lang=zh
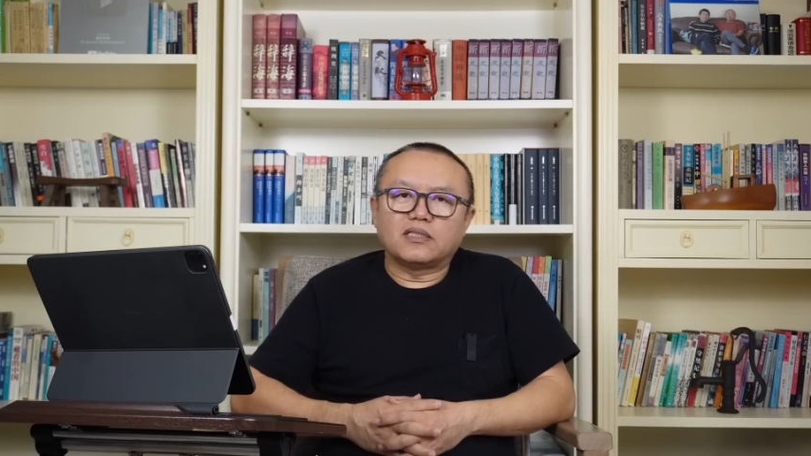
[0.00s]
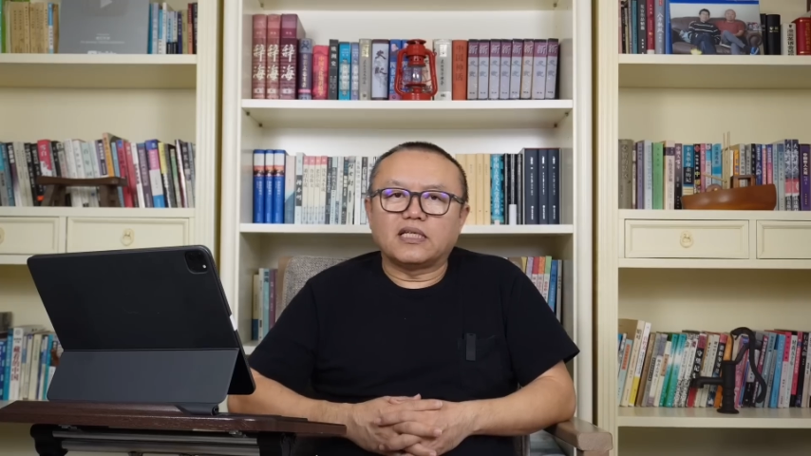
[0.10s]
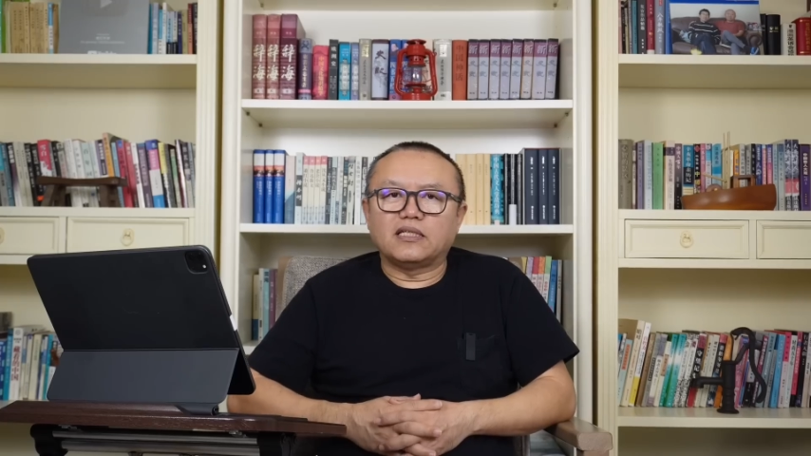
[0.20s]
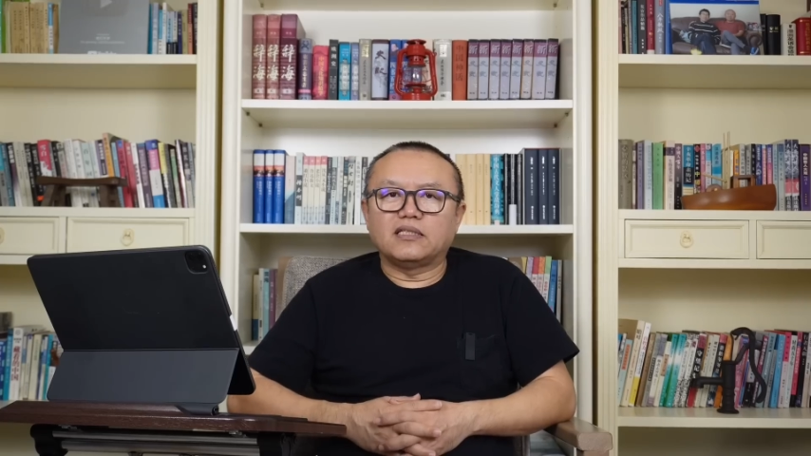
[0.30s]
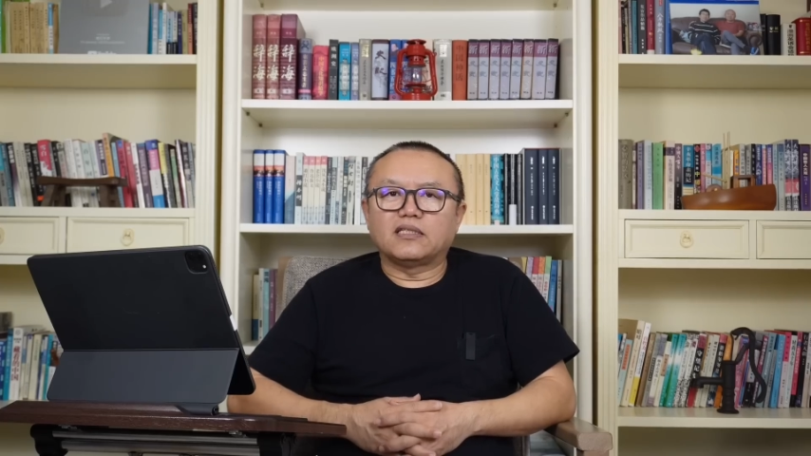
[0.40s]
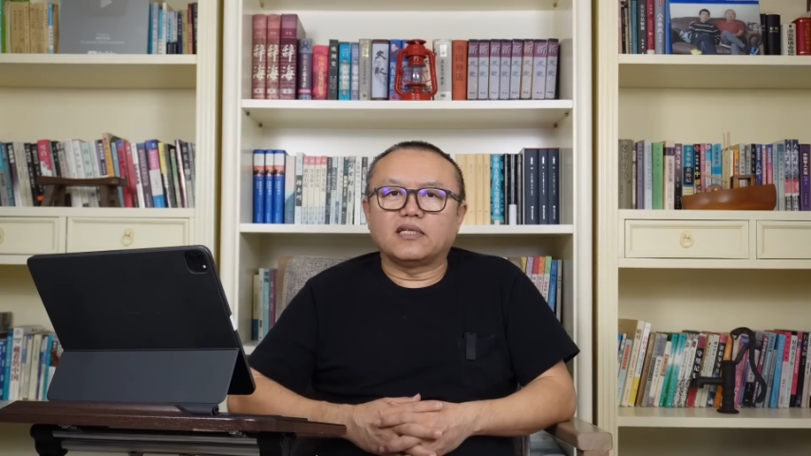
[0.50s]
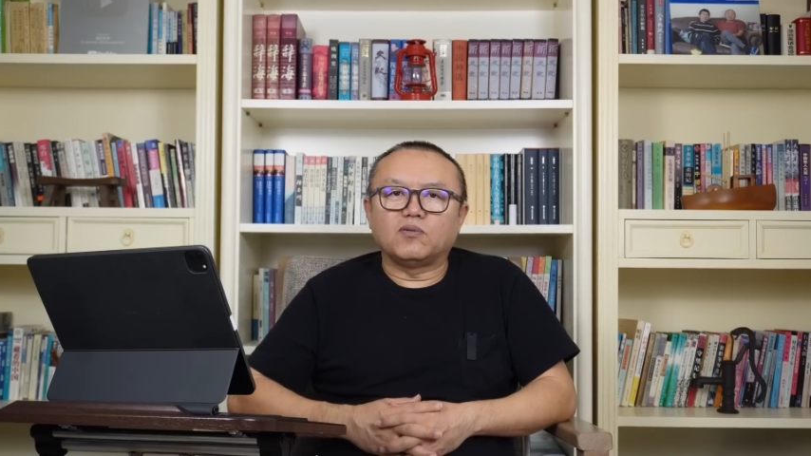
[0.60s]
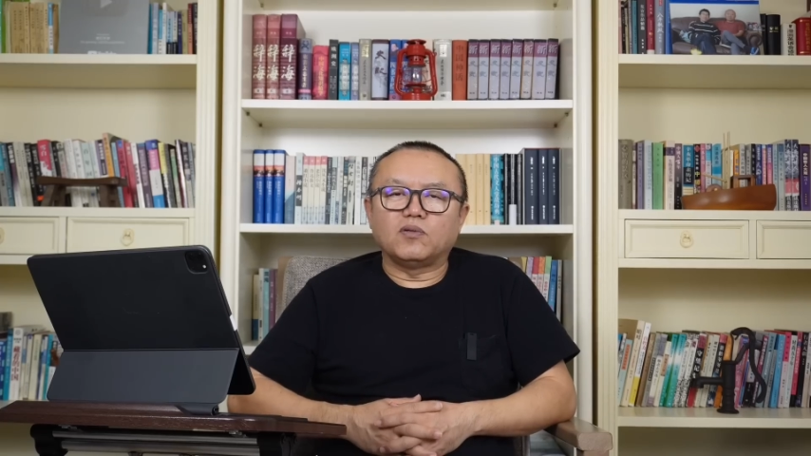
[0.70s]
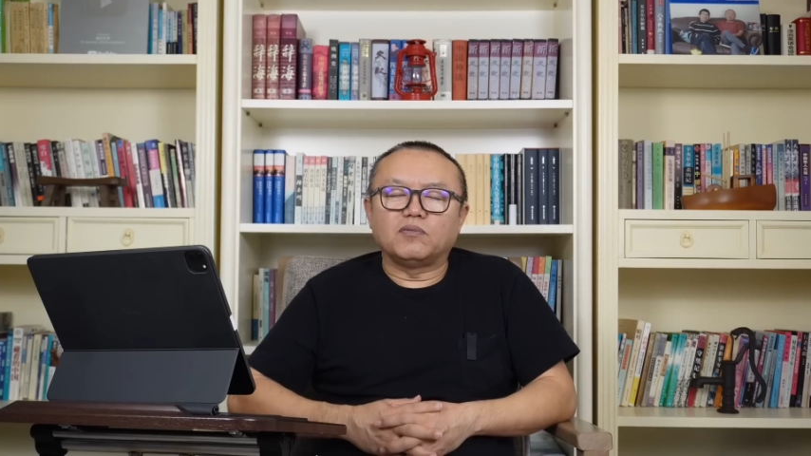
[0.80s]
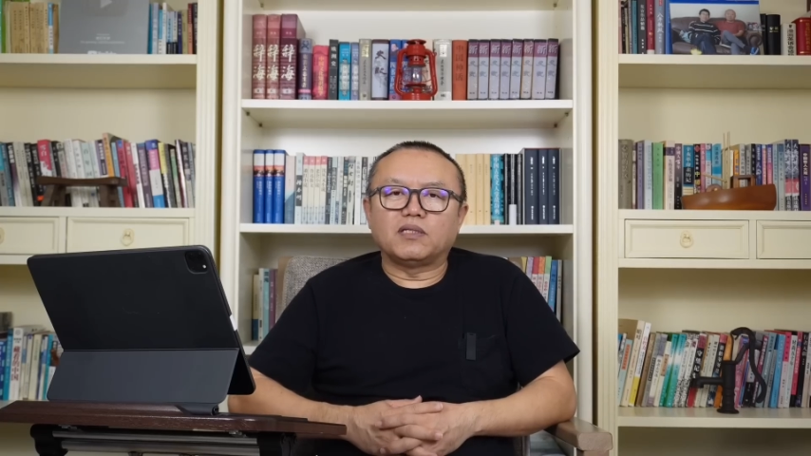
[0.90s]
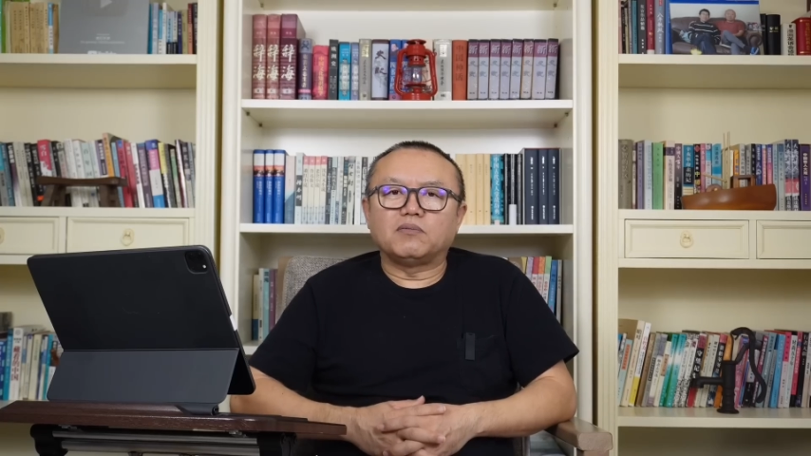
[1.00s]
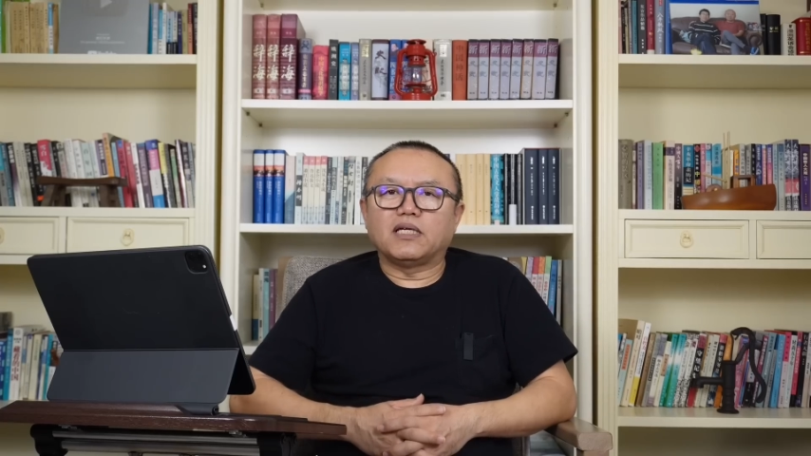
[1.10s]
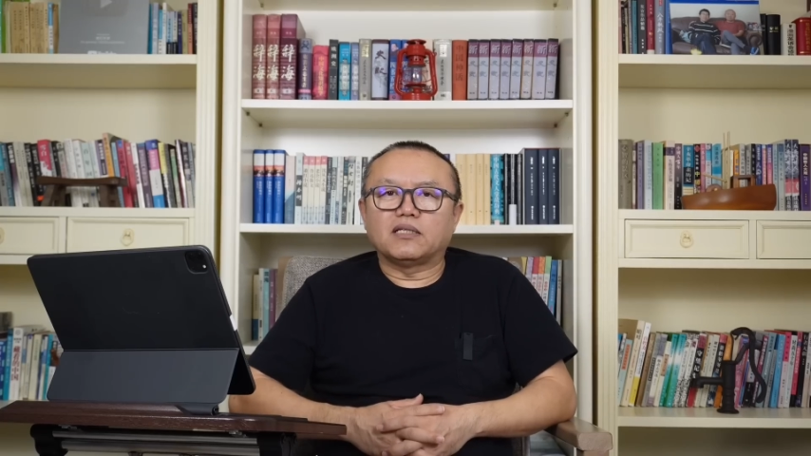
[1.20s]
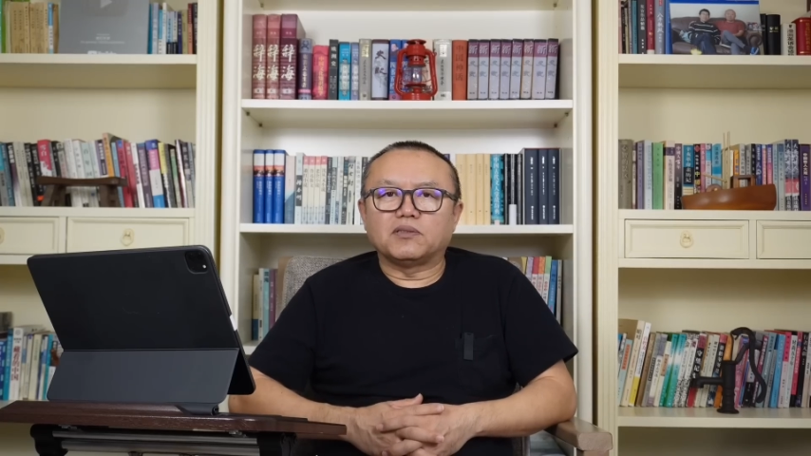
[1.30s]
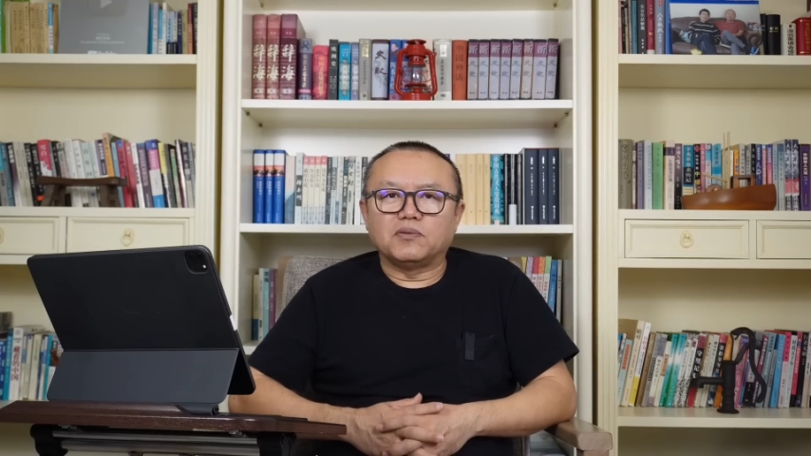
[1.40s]
带这些贪官把他们
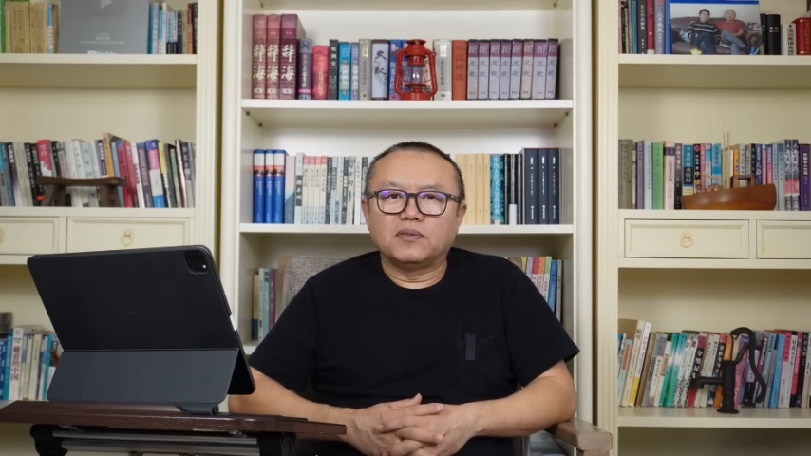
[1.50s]
押走，